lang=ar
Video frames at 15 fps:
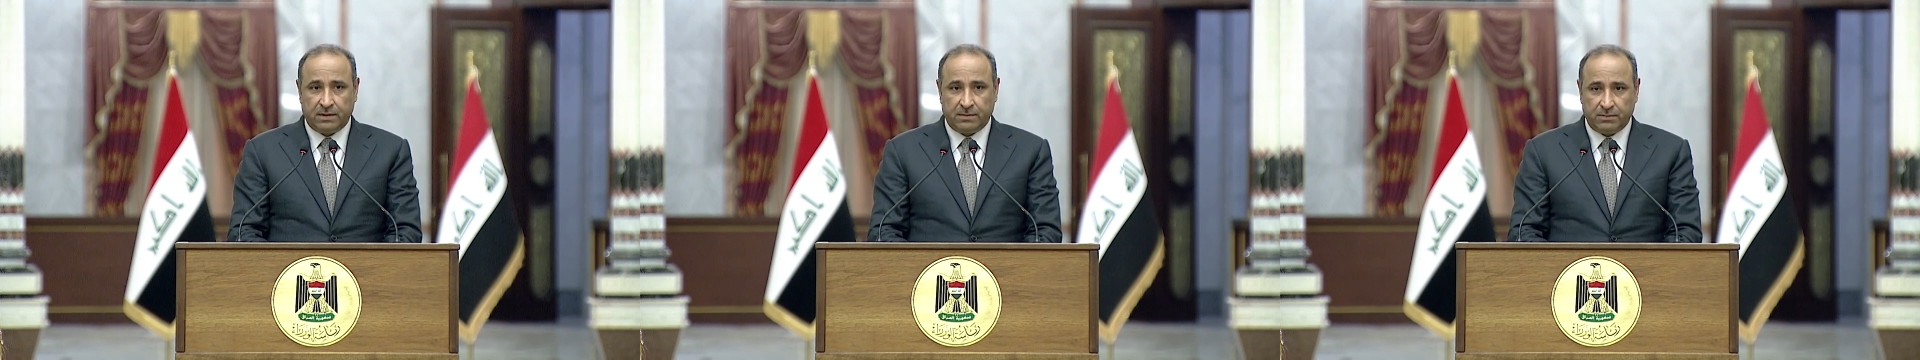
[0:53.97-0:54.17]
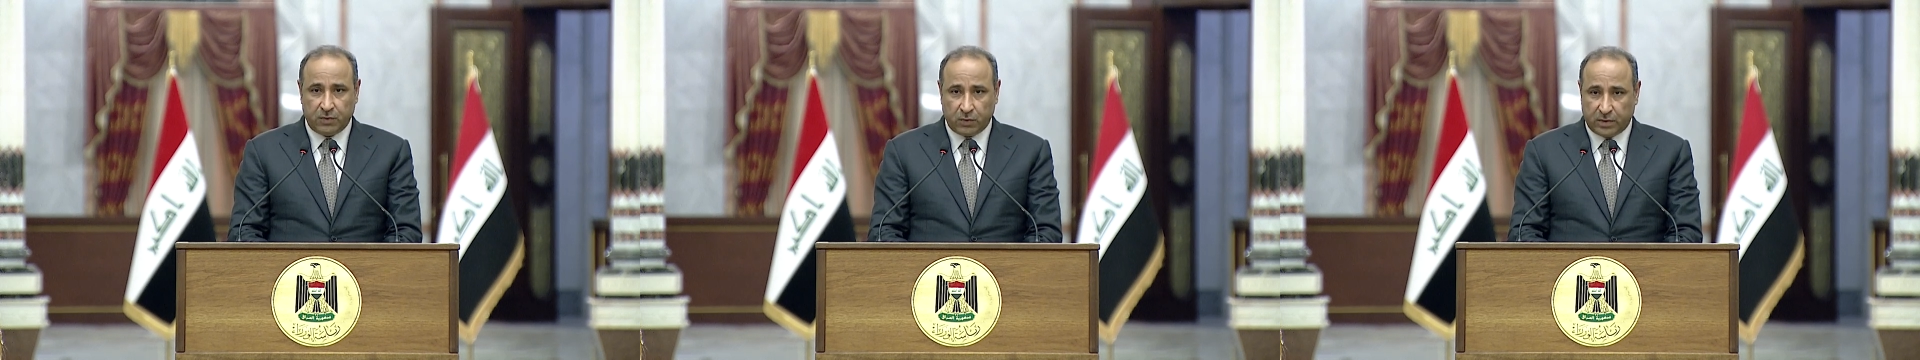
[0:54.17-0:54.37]

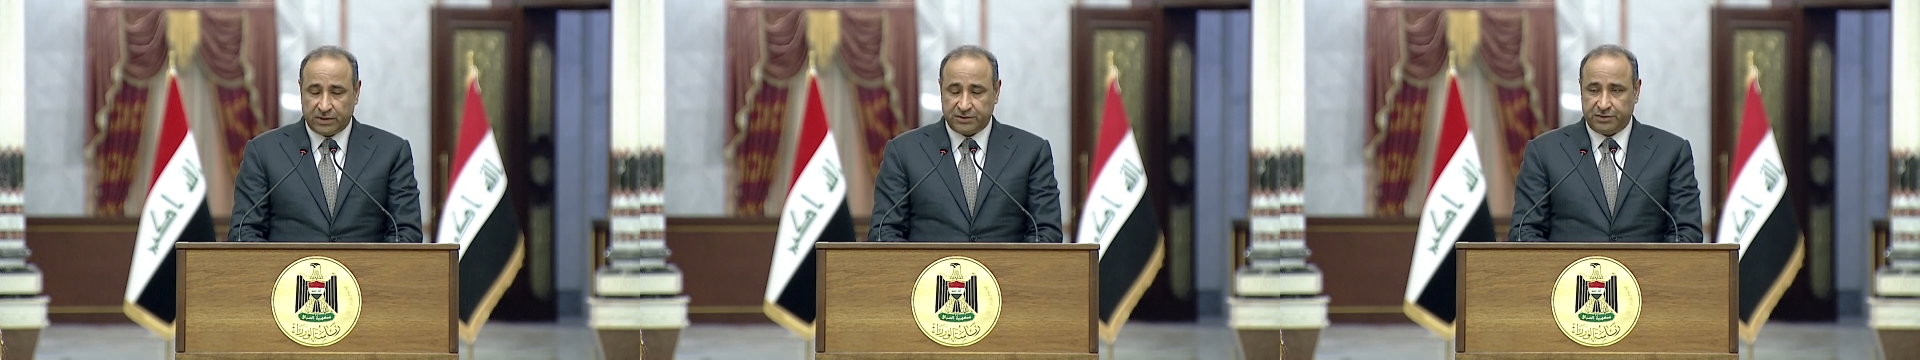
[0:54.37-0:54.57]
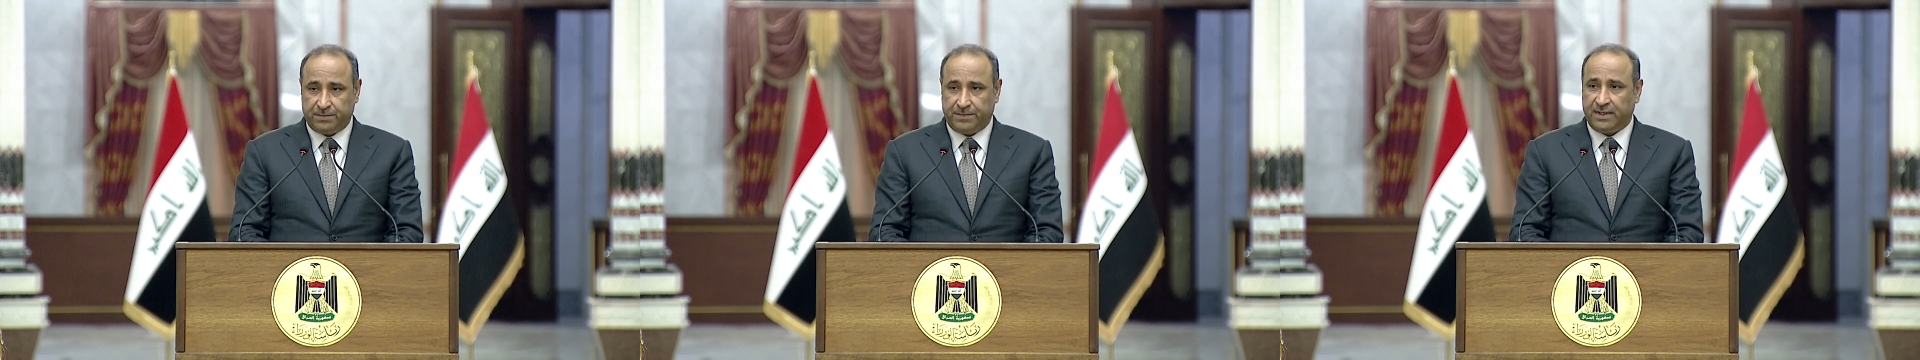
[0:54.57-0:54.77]

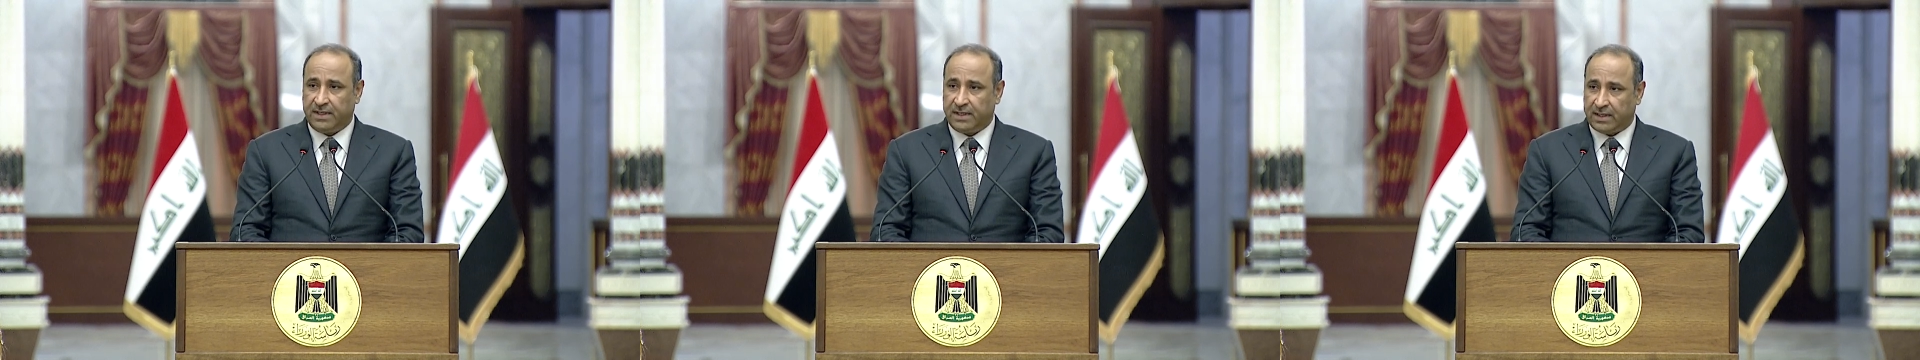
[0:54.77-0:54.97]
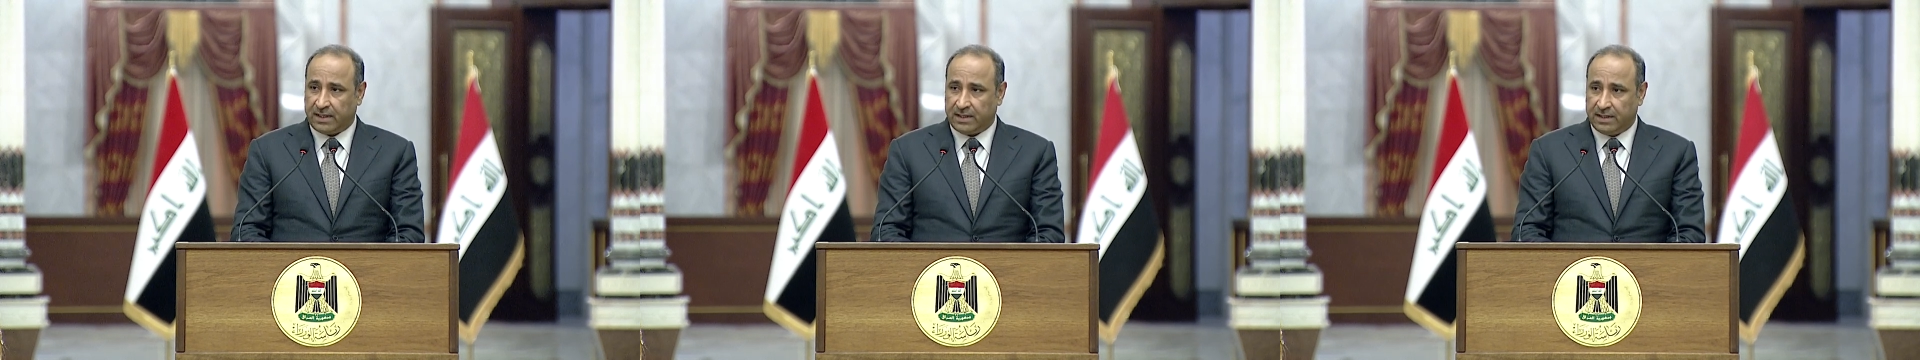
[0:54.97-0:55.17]

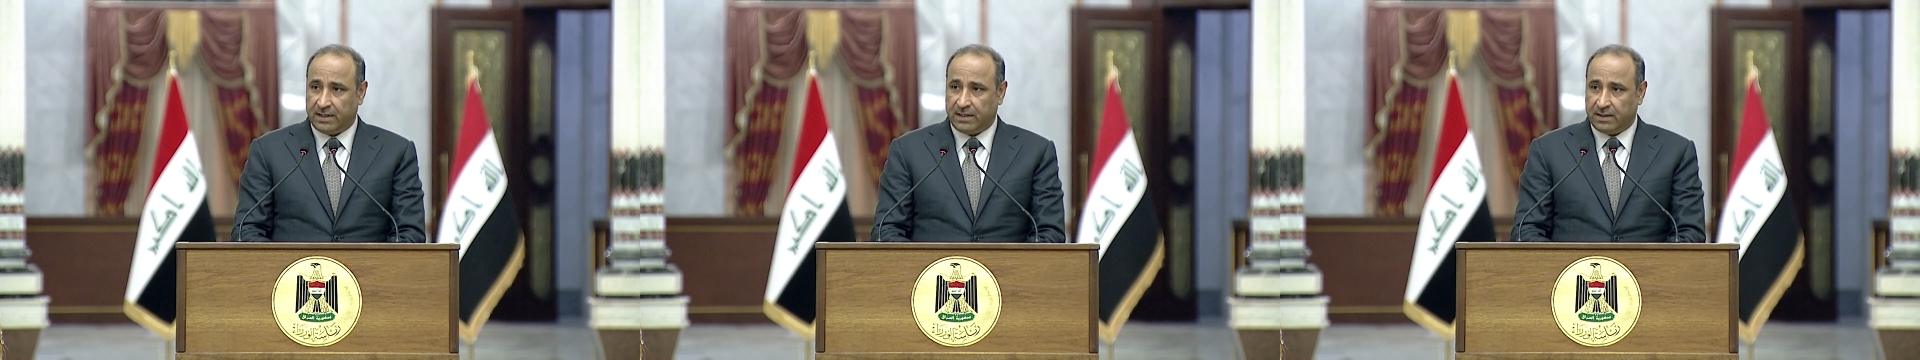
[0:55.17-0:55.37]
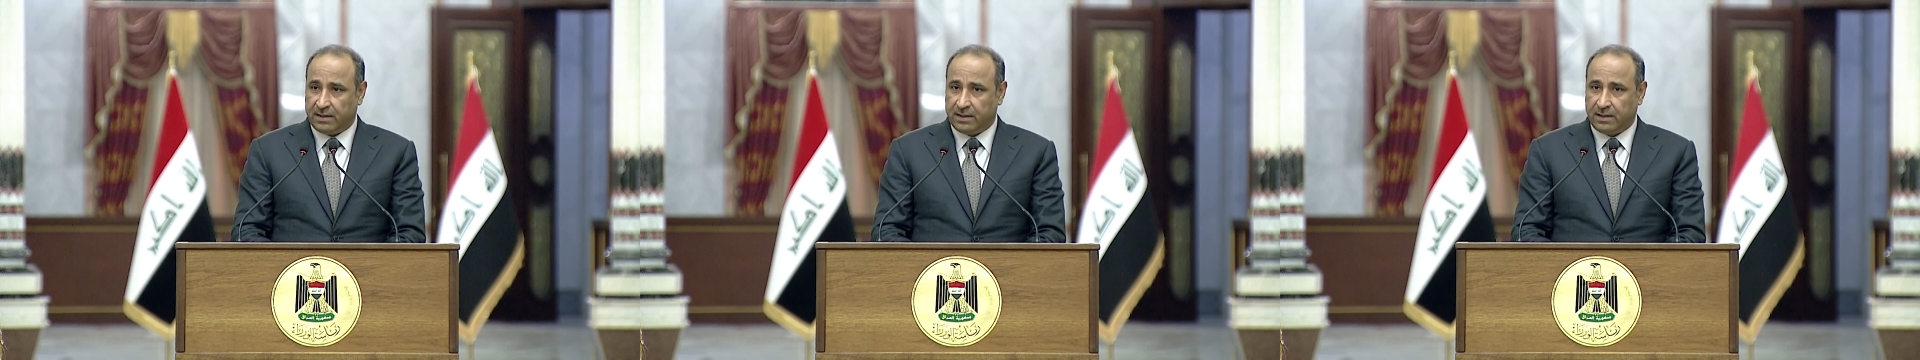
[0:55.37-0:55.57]
بواجبها
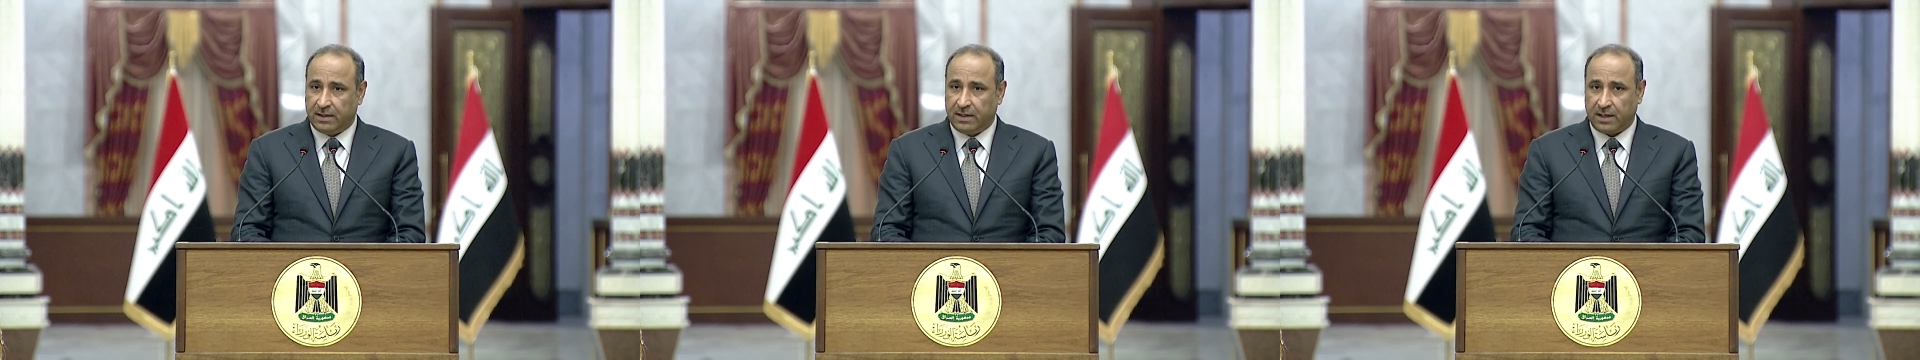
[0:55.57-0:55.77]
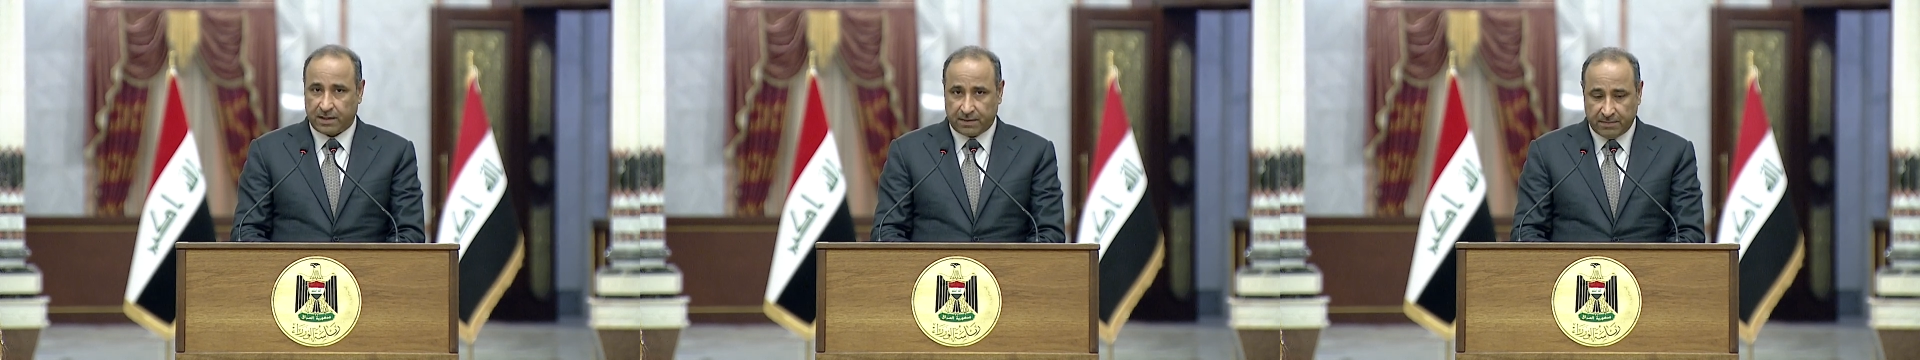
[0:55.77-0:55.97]
على
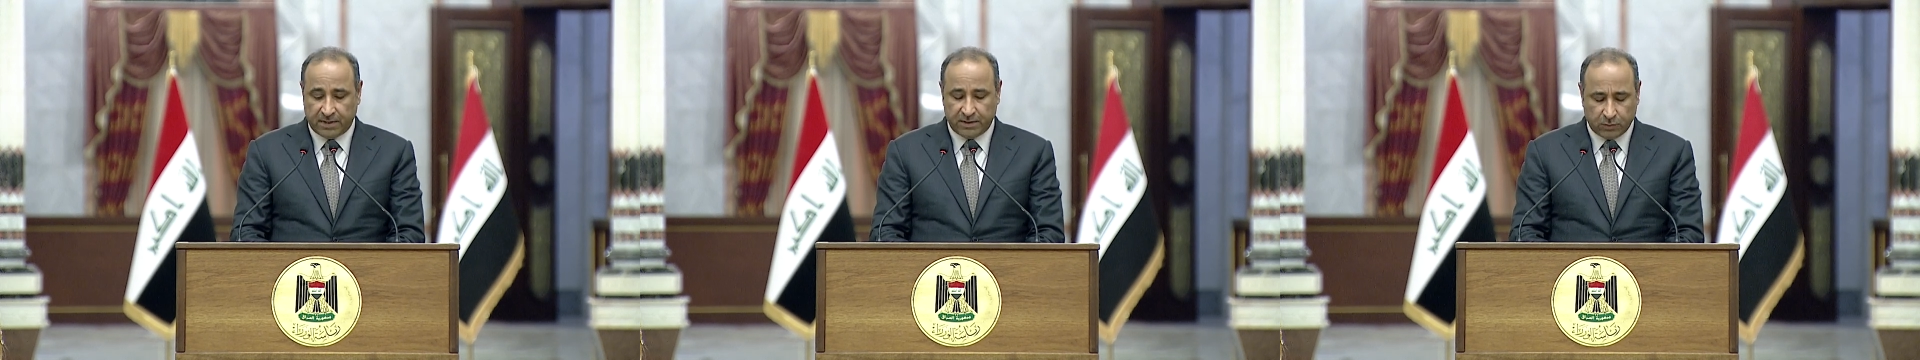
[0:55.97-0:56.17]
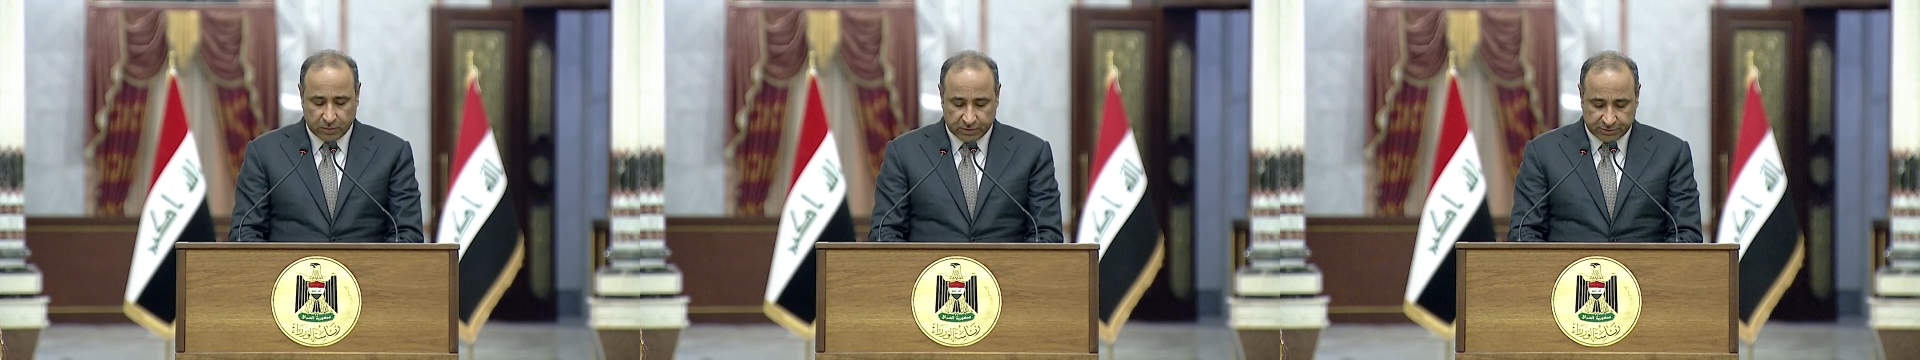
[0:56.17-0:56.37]

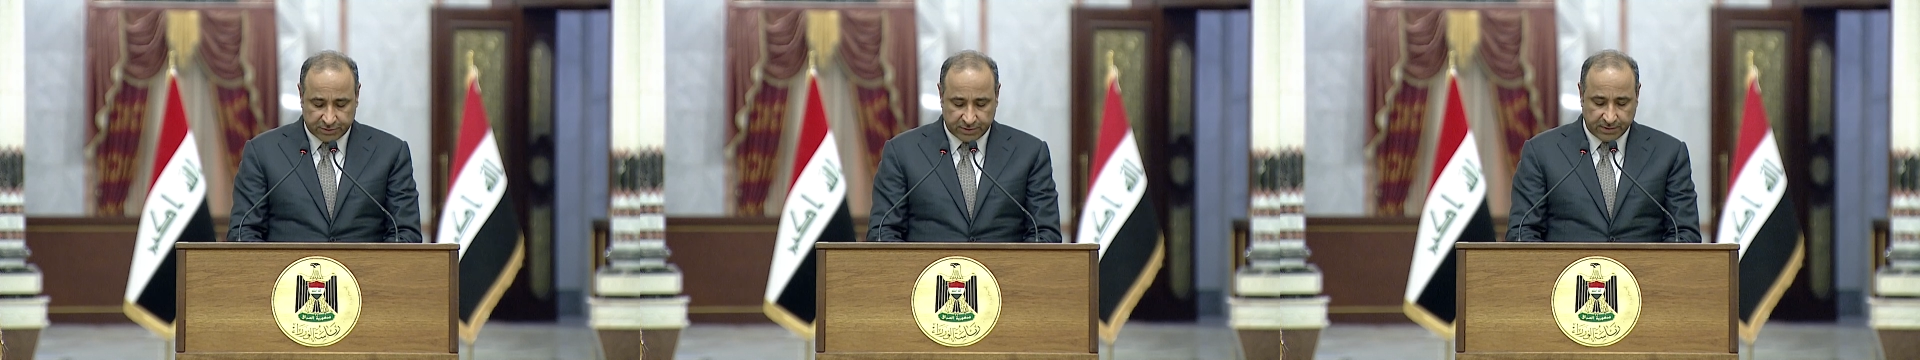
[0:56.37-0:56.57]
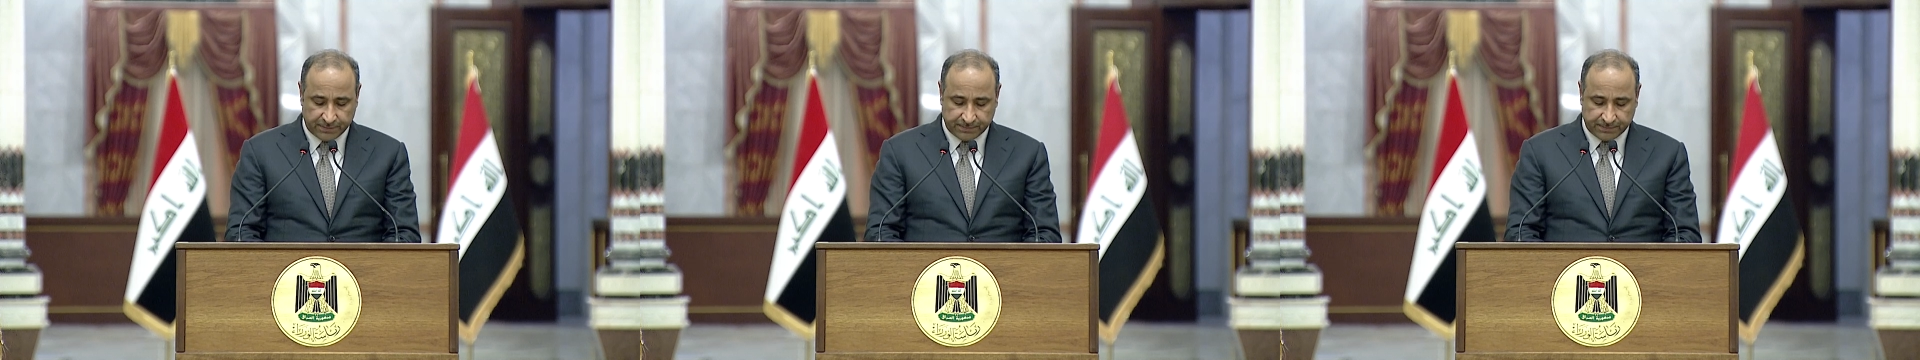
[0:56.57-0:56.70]
أكمل وجه